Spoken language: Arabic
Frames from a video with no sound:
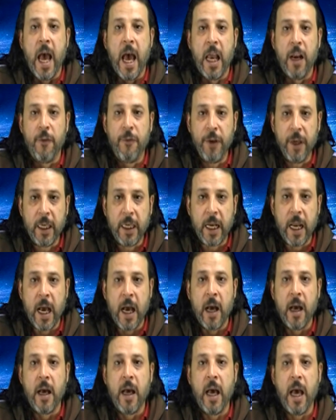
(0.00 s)

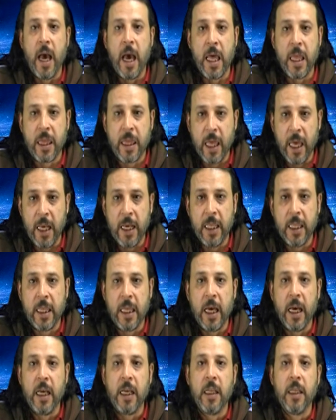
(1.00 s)
الفكرة
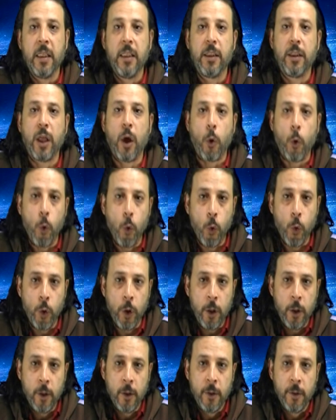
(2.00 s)
الثالثة تقول